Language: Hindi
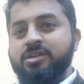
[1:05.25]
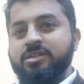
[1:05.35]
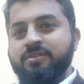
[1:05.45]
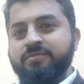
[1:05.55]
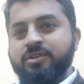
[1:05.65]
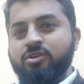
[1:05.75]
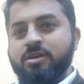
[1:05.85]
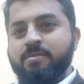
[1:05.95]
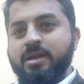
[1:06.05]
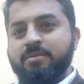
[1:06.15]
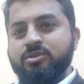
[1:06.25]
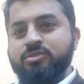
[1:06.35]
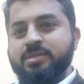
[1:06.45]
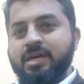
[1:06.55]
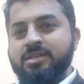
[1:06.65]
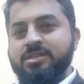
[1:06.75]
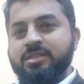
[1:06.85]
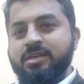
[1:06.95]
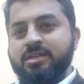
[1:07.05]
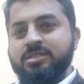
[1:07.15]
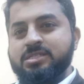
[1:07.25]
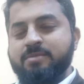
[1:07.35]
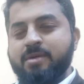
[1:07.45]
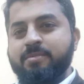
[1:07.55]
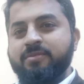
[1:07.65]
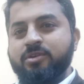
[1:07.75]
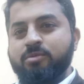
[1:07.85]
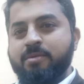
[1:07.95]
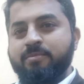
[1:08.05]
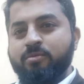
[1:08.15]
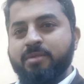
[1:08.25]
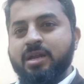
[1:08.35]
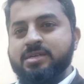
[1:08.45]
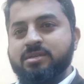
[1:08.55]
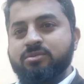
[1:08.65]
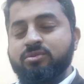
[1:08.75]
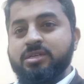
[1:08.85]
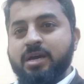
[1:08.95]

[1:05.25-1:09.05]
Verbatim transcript: या वीडियो के बारे में कुछ बताना चाहते हैं जिससे मैं अपने वीडियो में इंप्रूवमेंट ला सकूं